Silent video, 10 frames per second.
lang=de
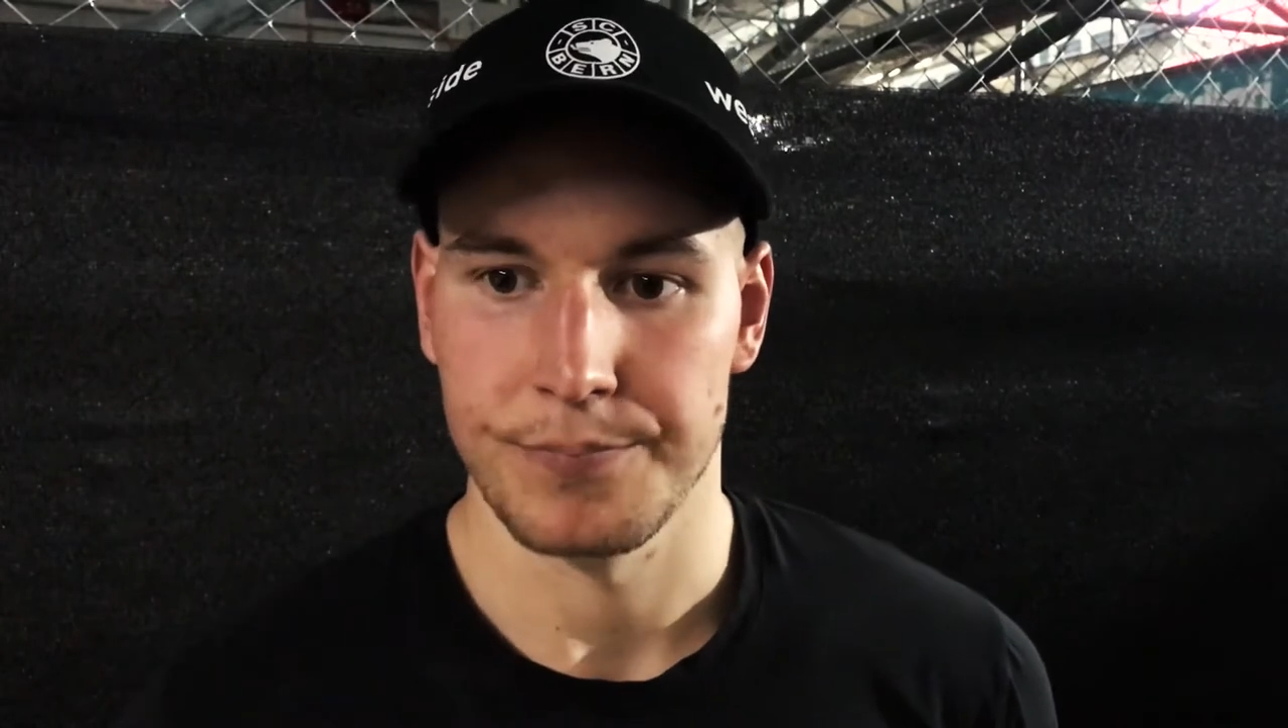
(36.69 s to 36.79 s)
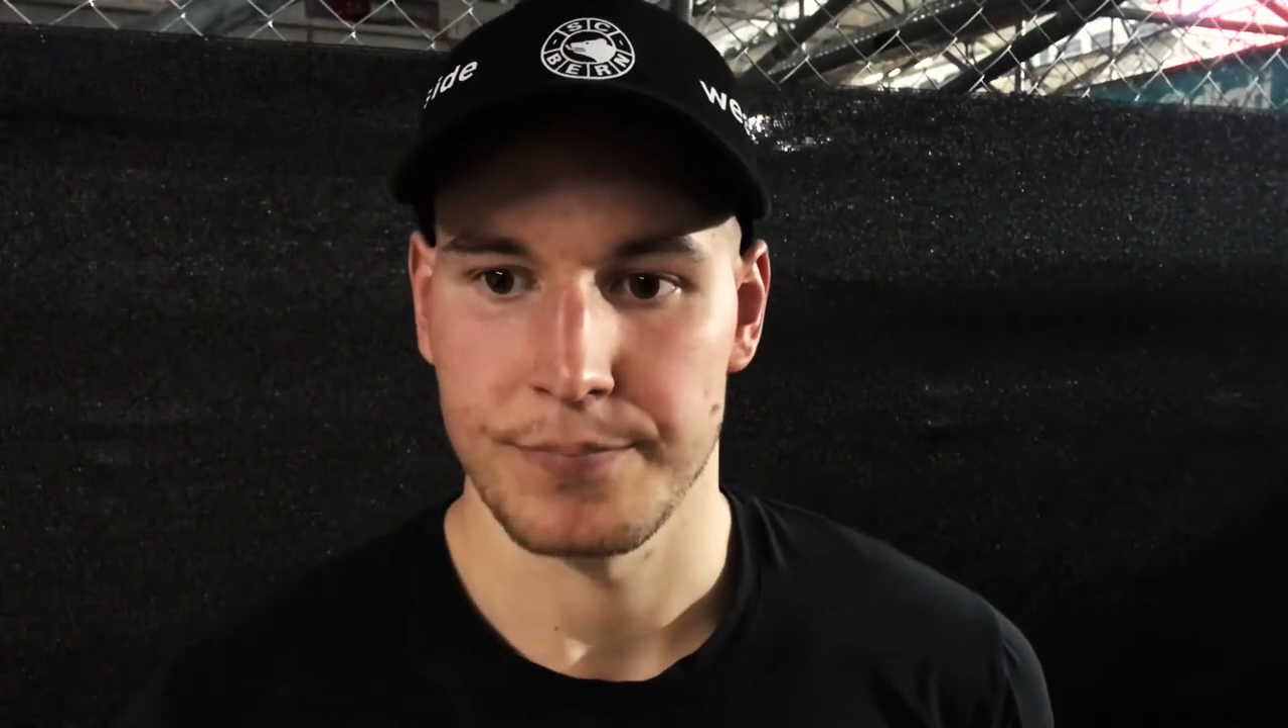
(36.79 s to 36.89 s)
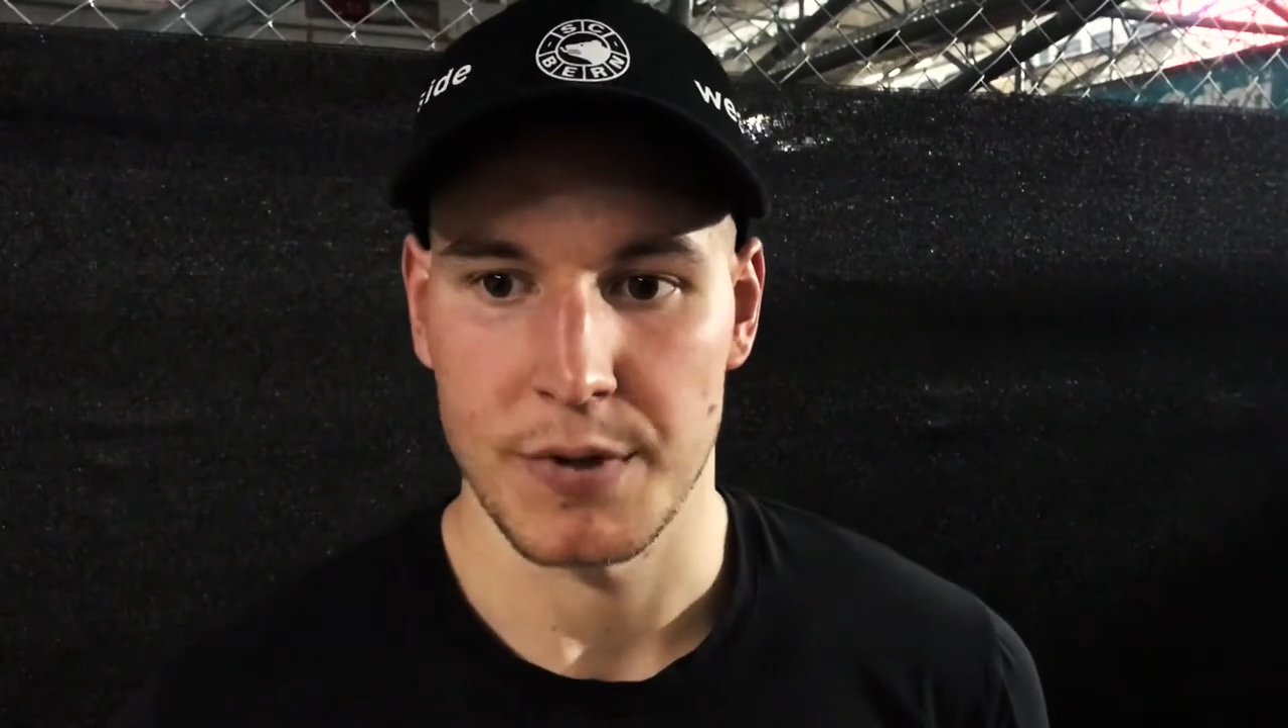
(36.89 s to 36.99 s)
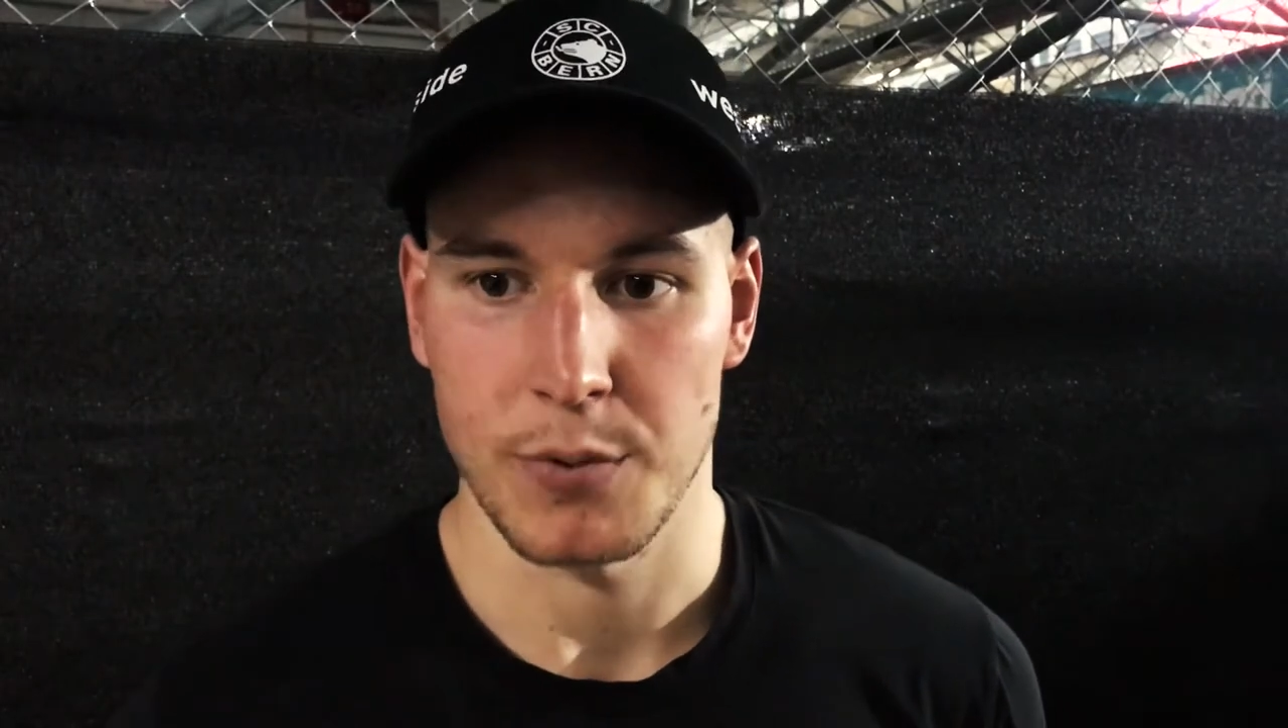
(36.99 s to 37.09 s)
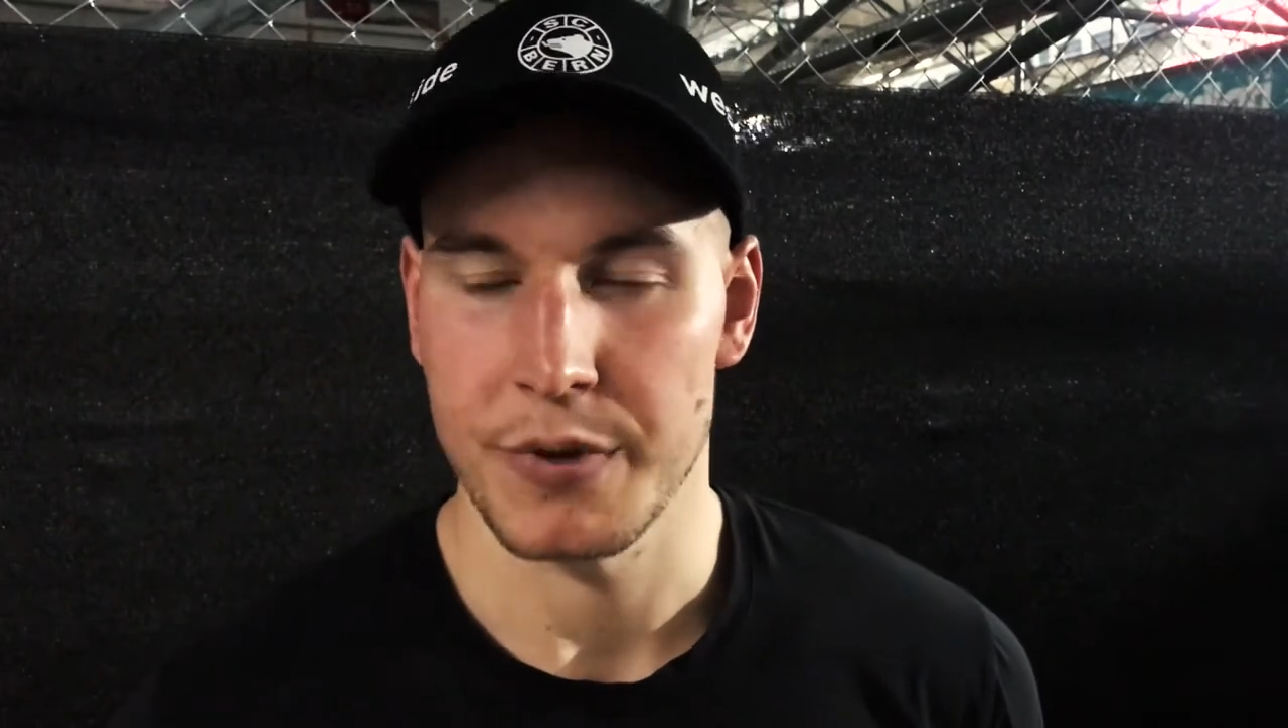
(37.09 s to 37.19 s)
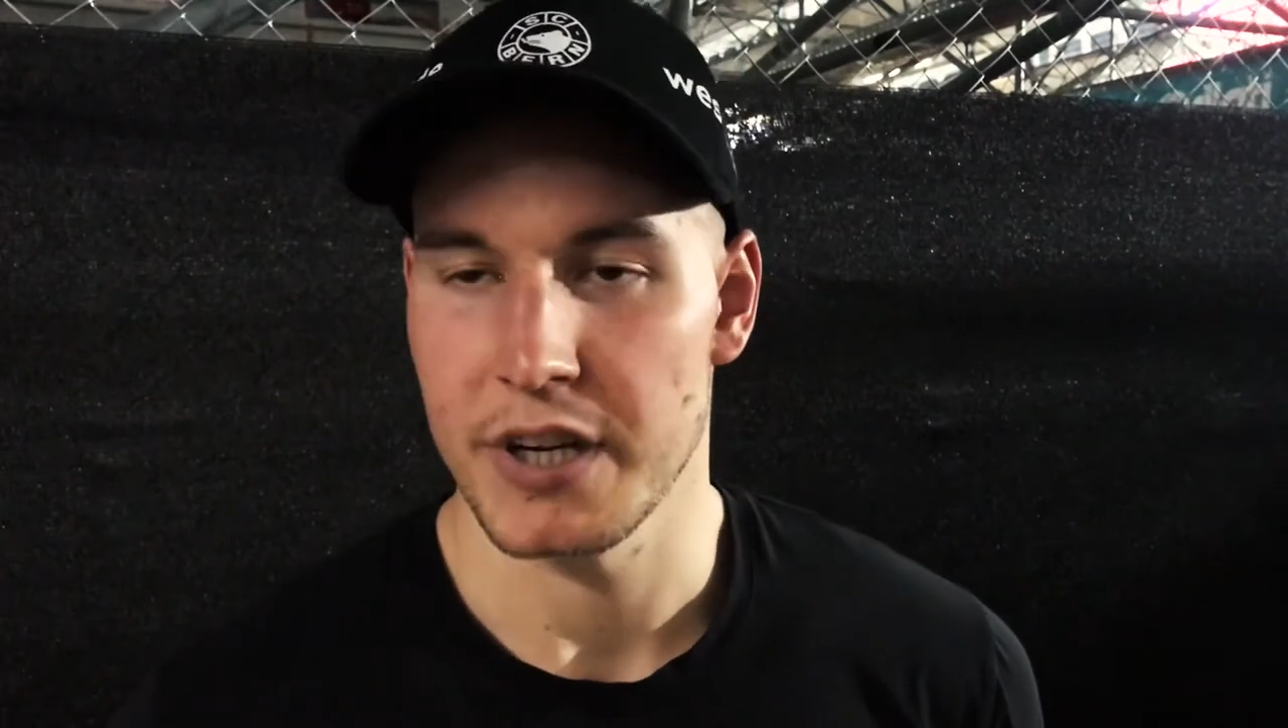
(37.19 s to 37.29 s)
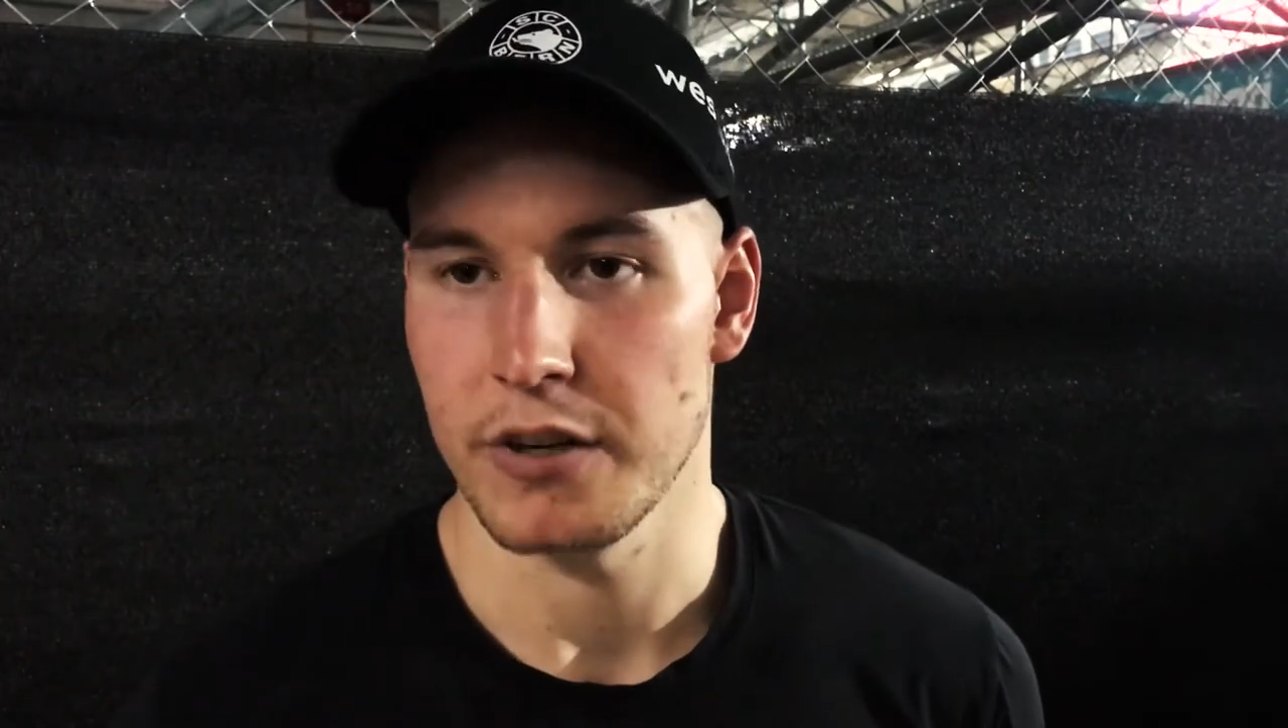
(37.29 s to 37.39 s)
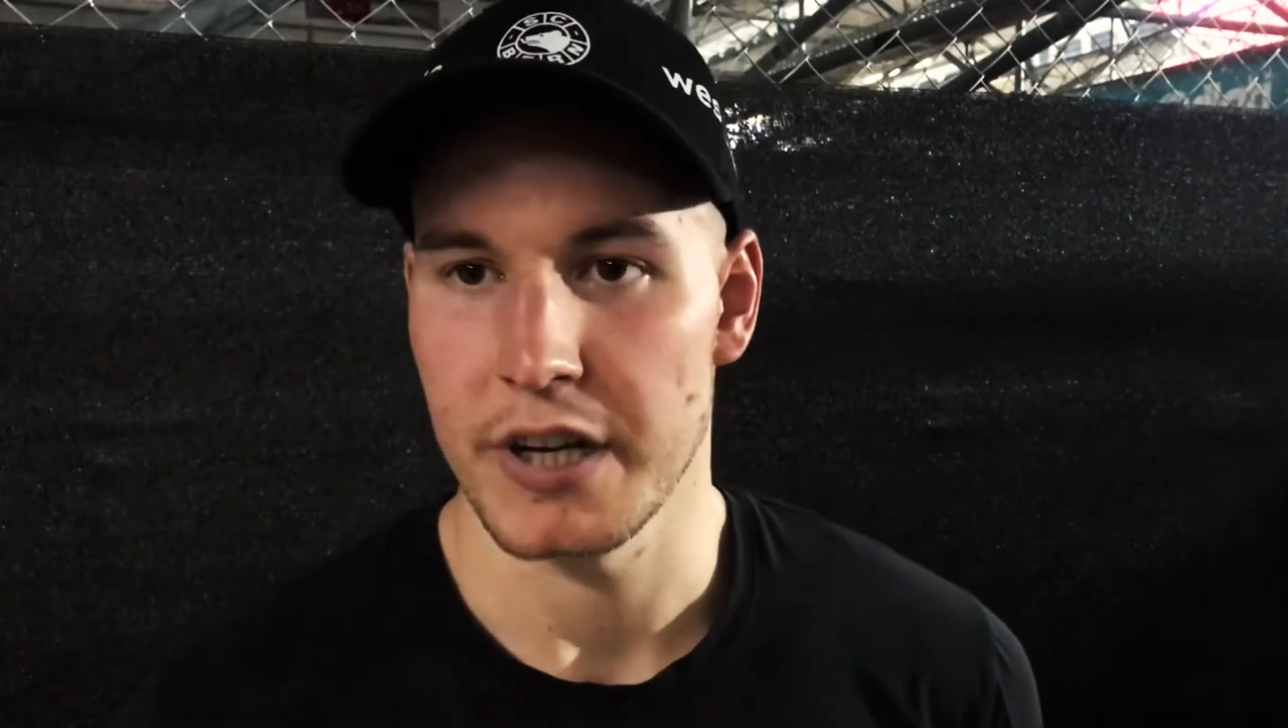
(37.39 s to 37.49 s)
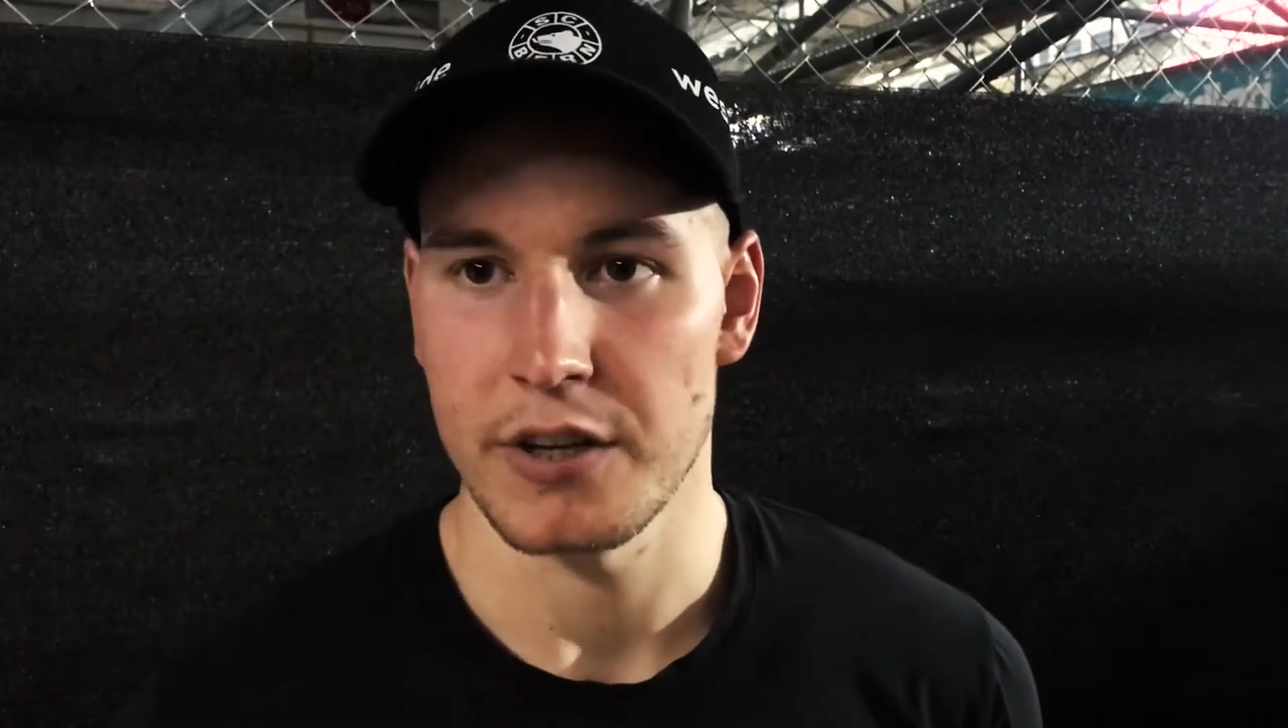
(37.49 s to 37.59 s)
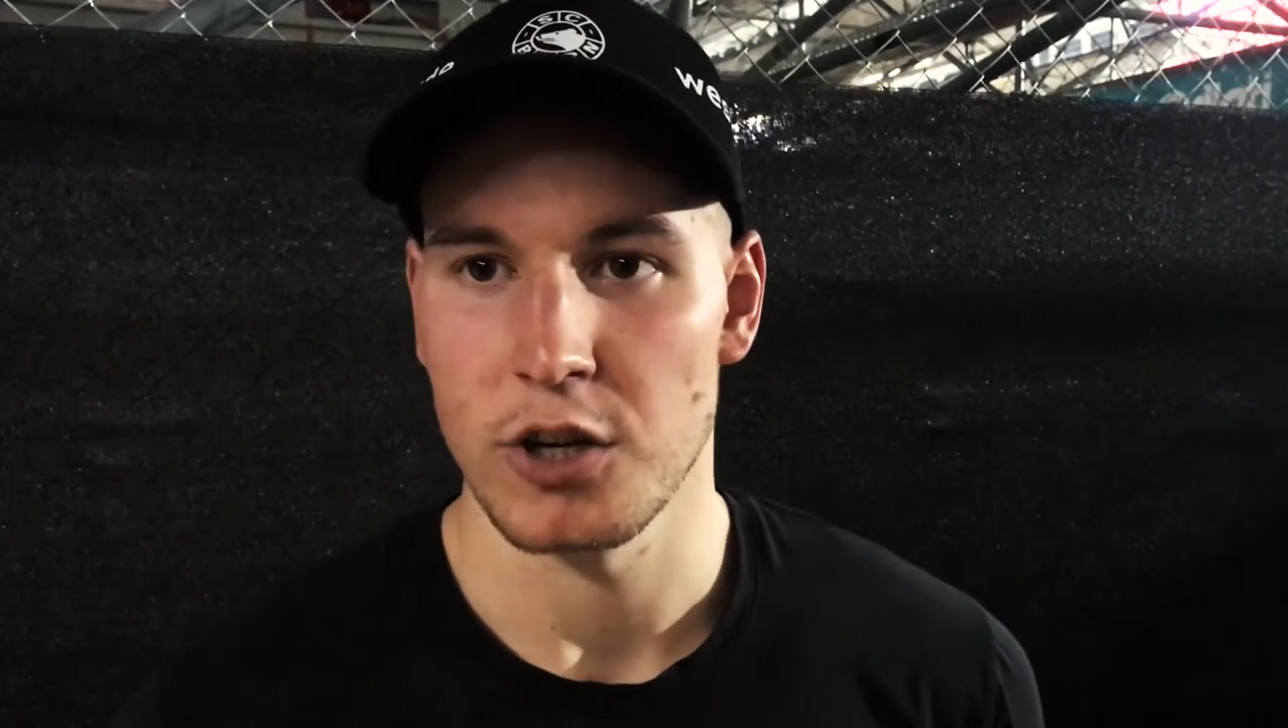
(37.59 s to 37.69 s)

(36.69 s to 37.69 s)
man probiert ja jeden